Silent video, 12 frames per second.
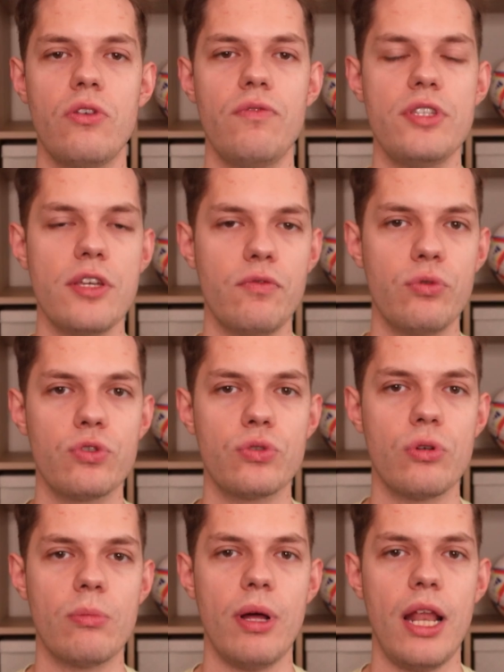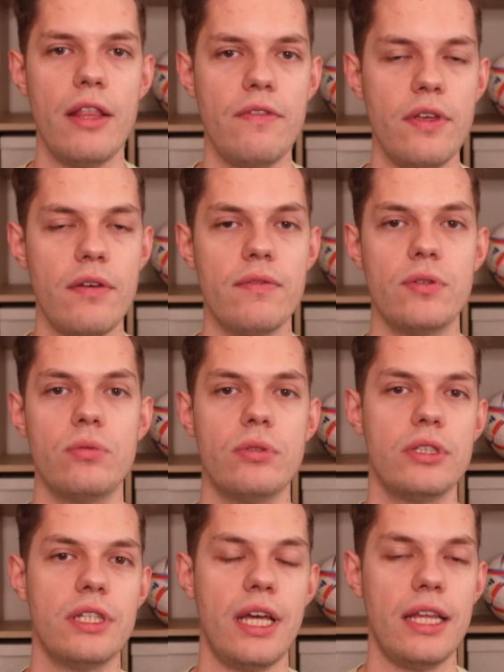i widzę Łódź, który ma ledwie
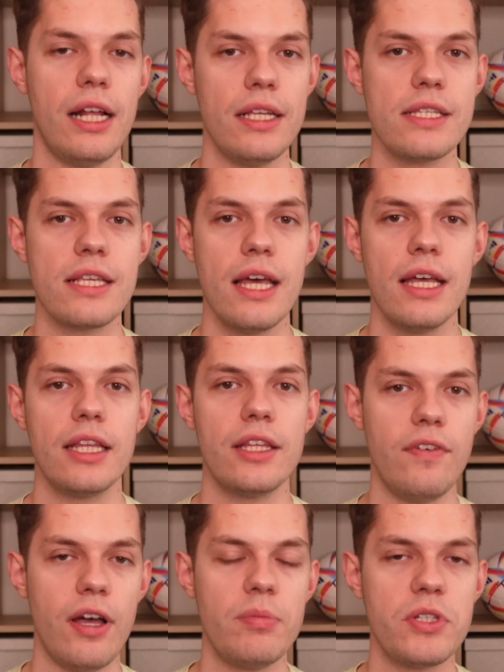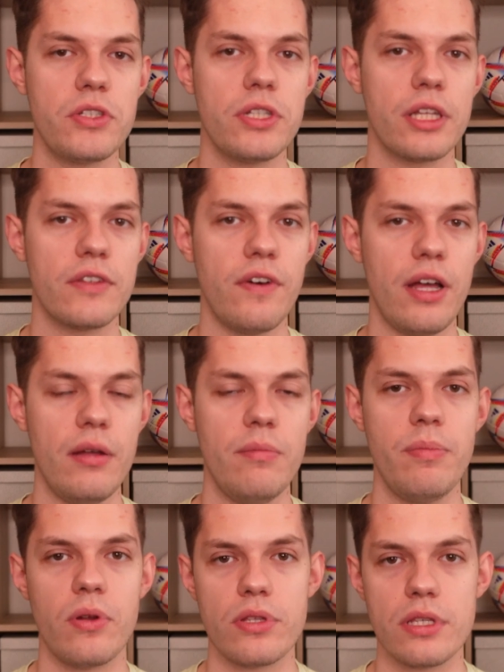według tych analiz
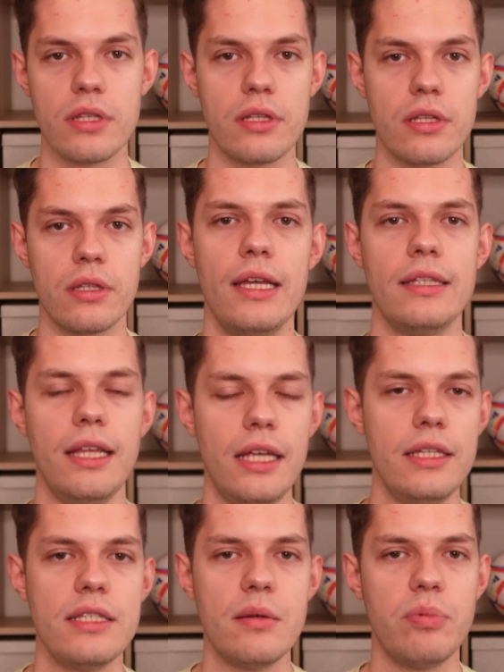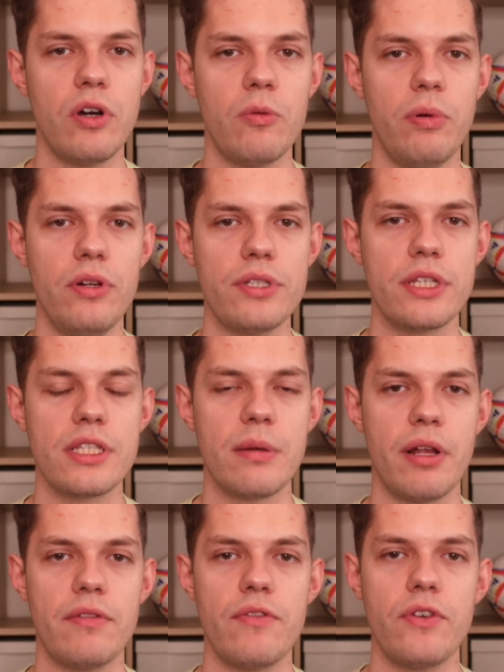2,2%. Ta edycja Pucharu Polski jest
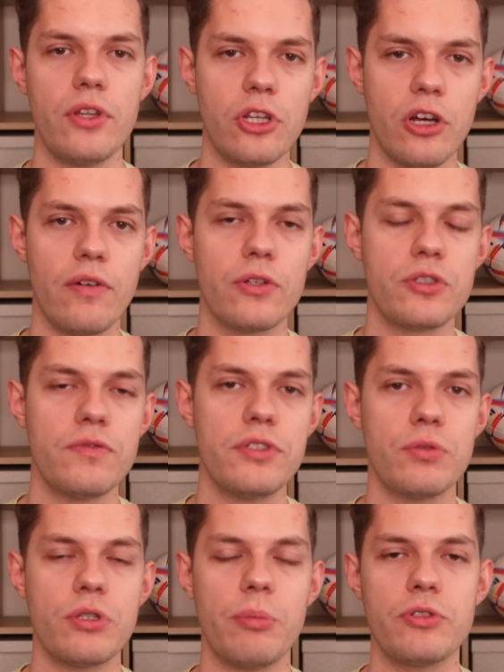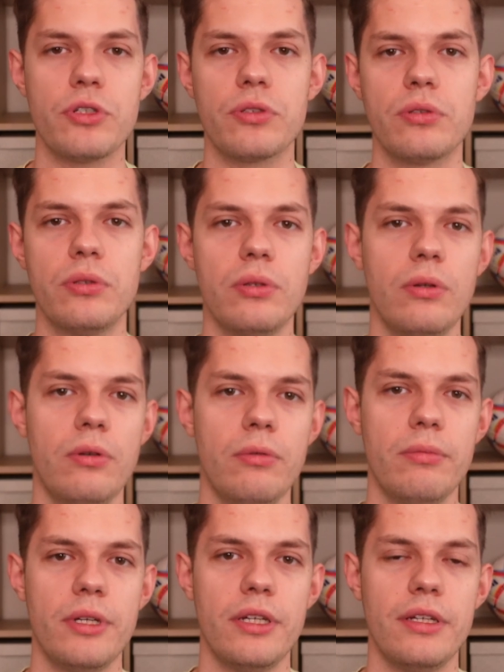naprawdę wyjątkowa. Oczywiście już na początku
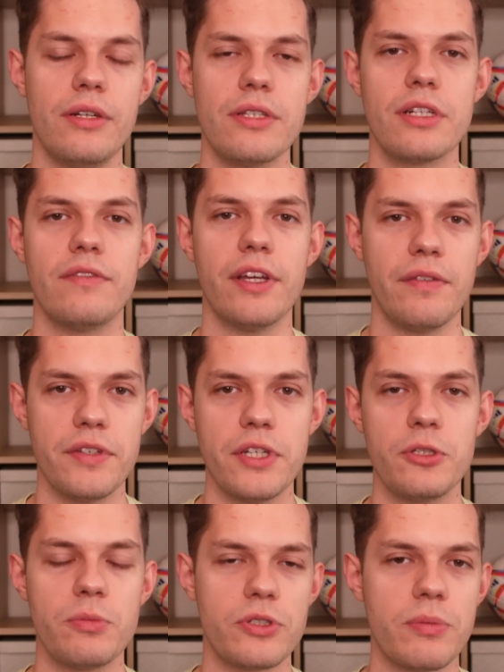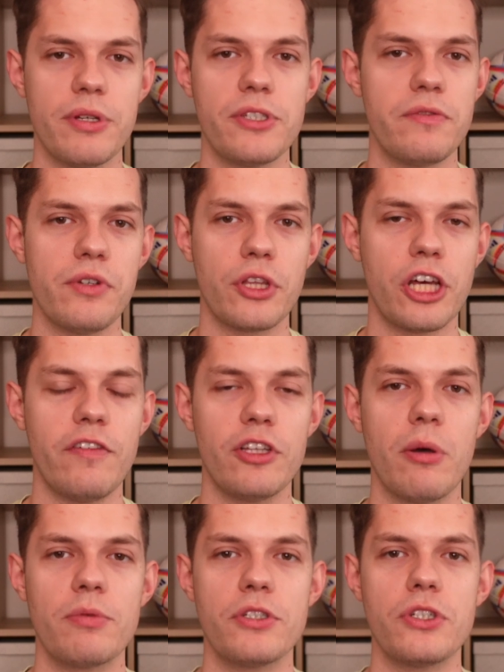mm, rozgrywek wiedzieliśmy, że będzie wyjątkowa,
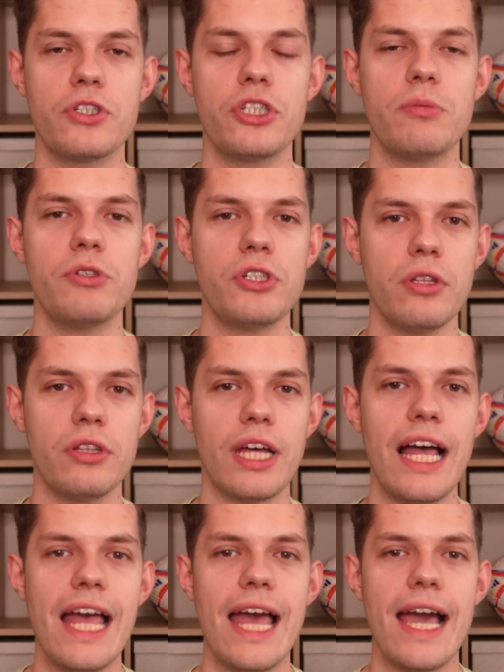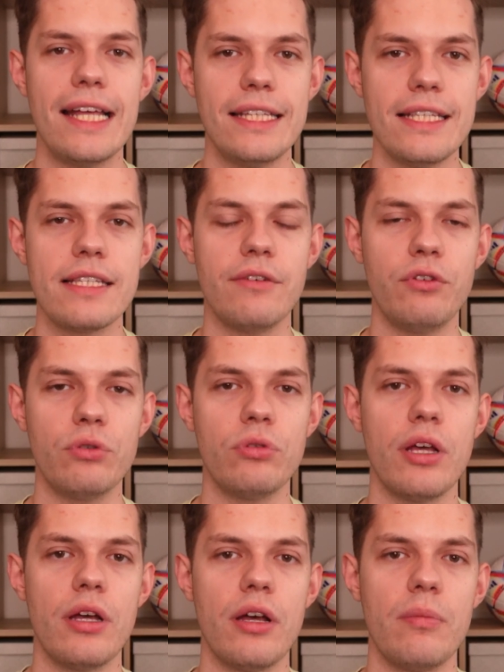no przecież 70. edycja
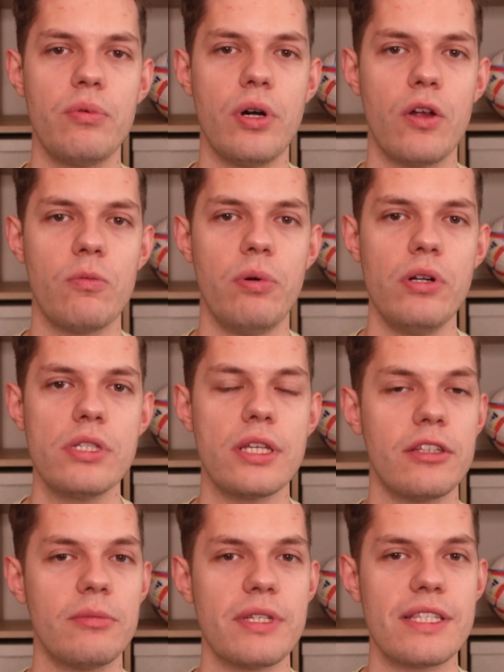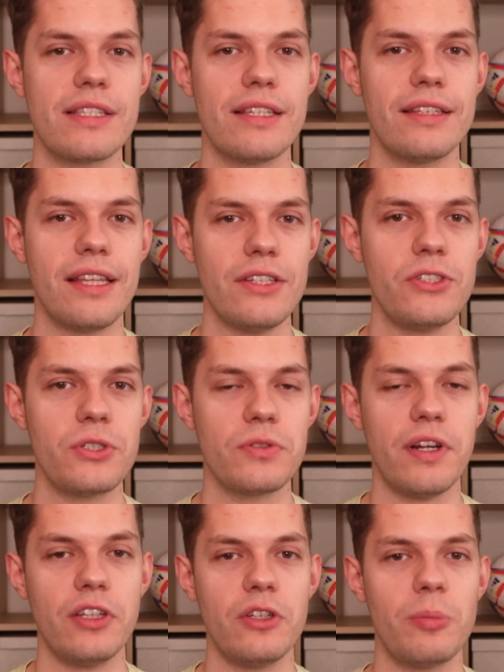Fortuna Pucharu Polski, natomiast y, też
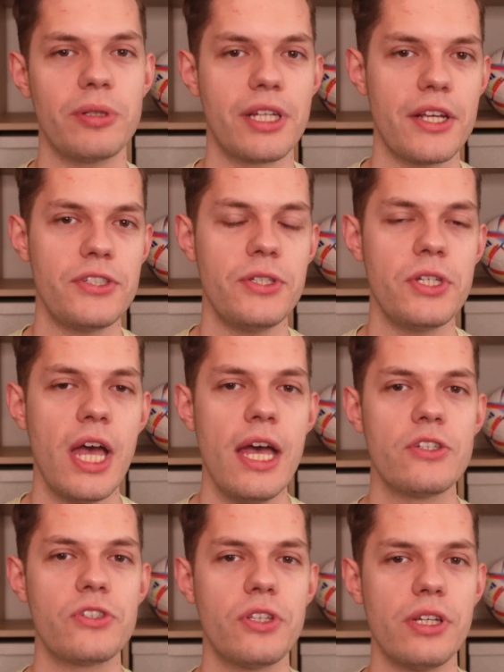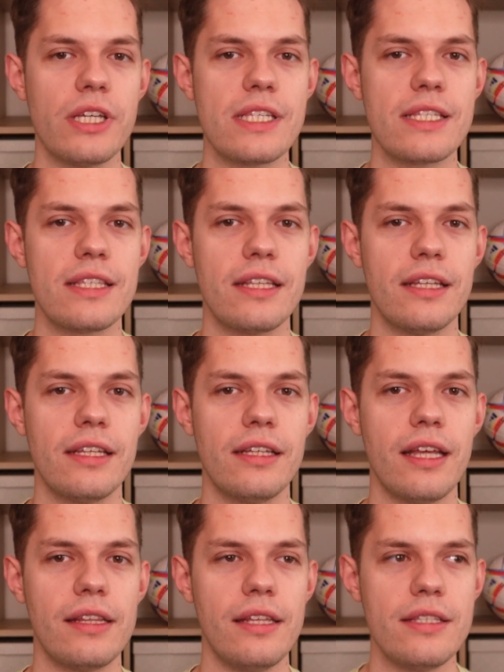warto to podkreślić, że to jest
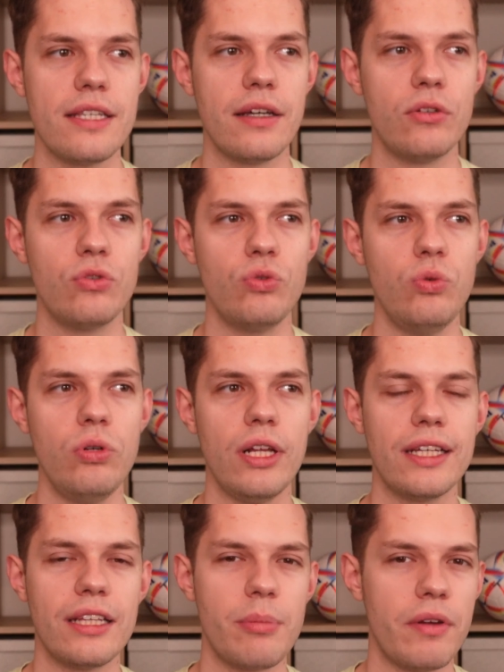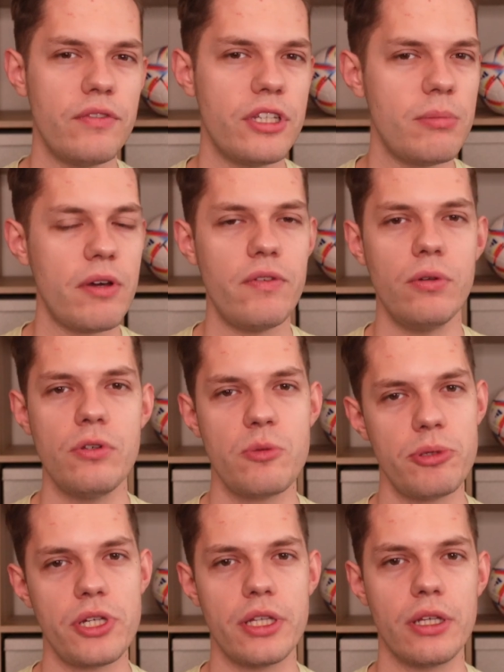y, edycja, która tak naprawdę nie ma wielu
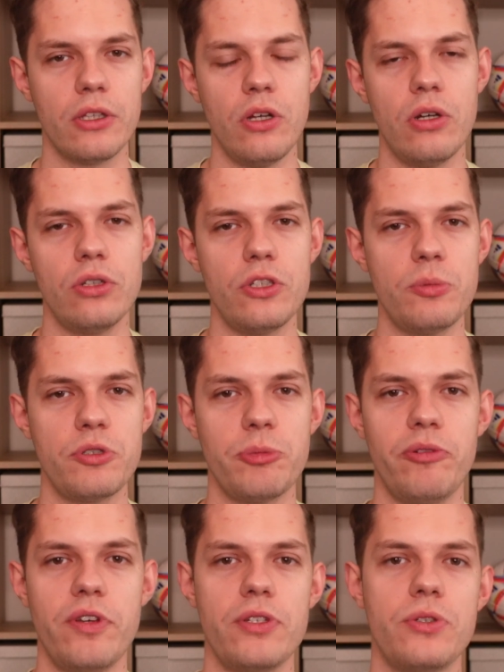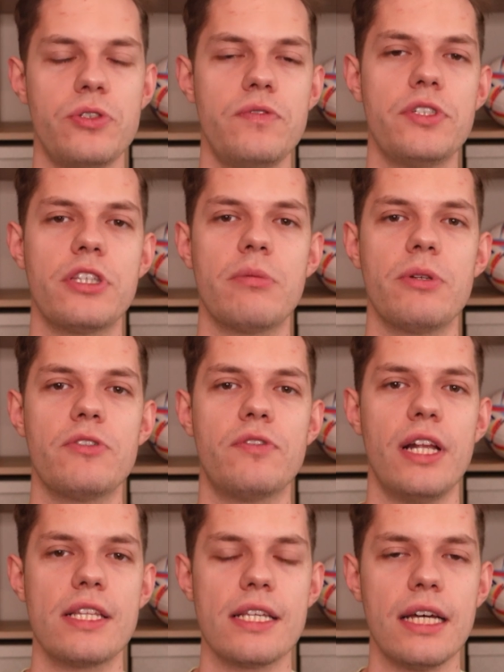niespodzianek. No, ktoś może powiedzieć, że oczywiście ten mecz w
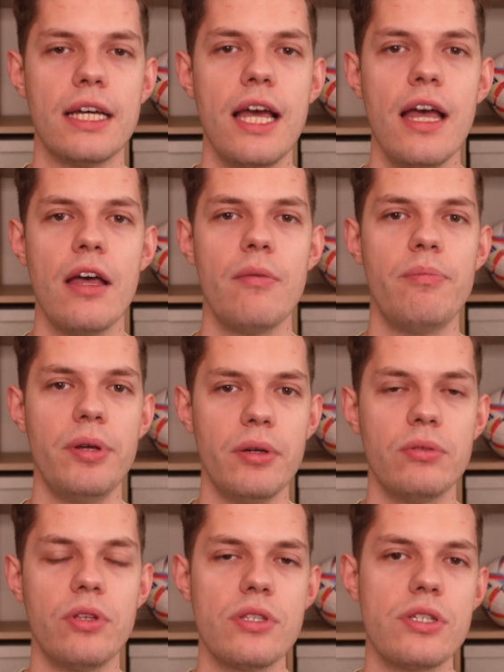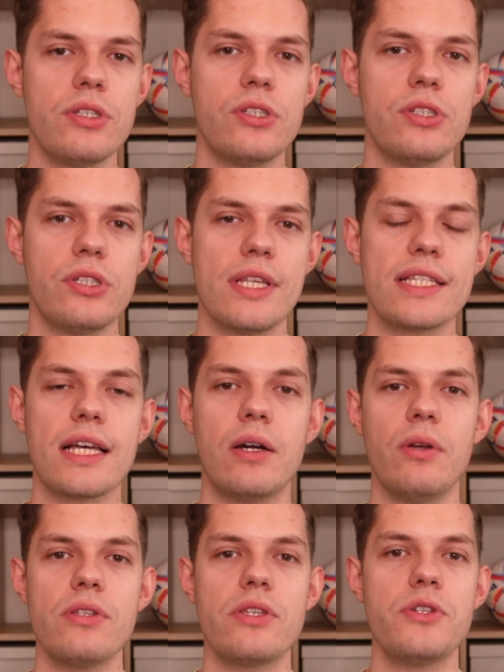Kielcach był dosyć
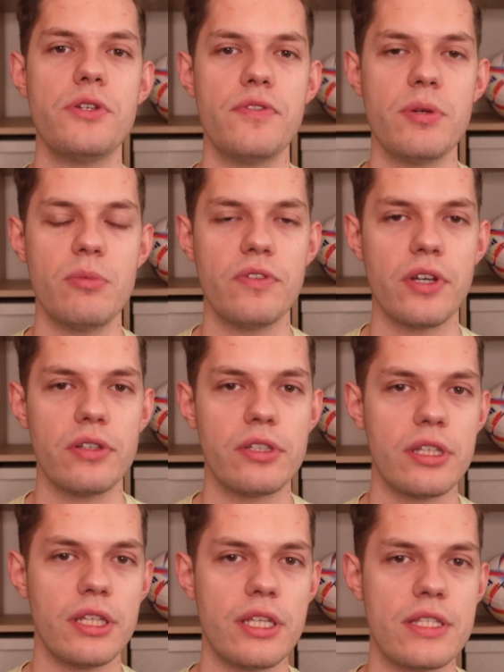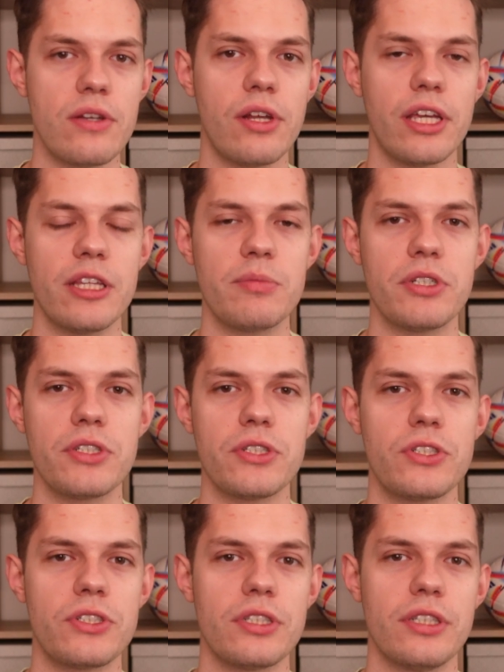zaskakujący, dziwny. Mówię o tej historii, kiedy
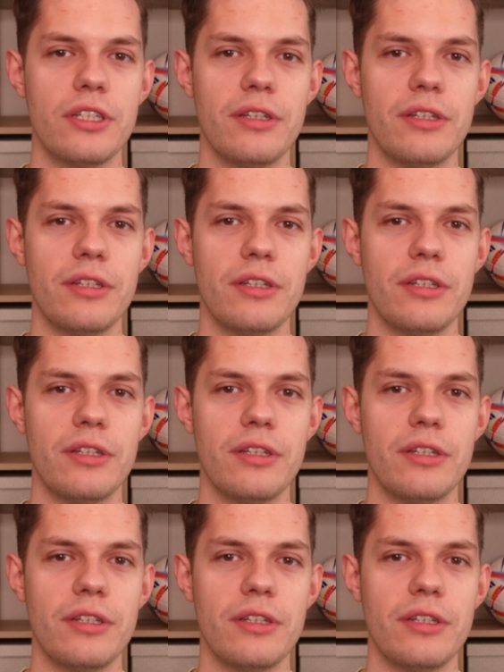przecież